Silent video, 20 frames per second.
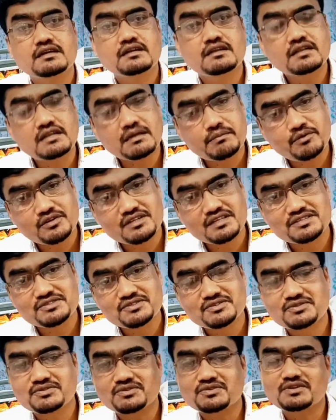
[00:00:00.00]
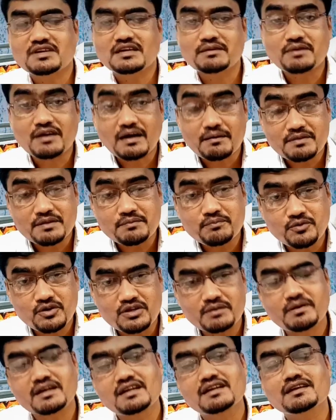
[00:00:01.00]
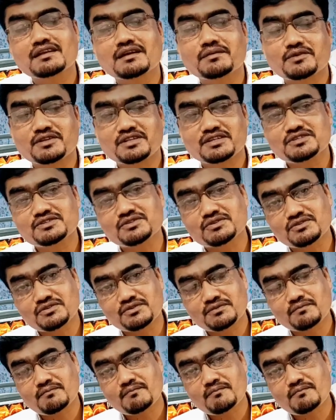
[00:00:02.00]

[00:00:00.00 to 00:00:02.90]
নিরাপদের জন্য এবং আপনার পরিবারের নিরাপদের জন্য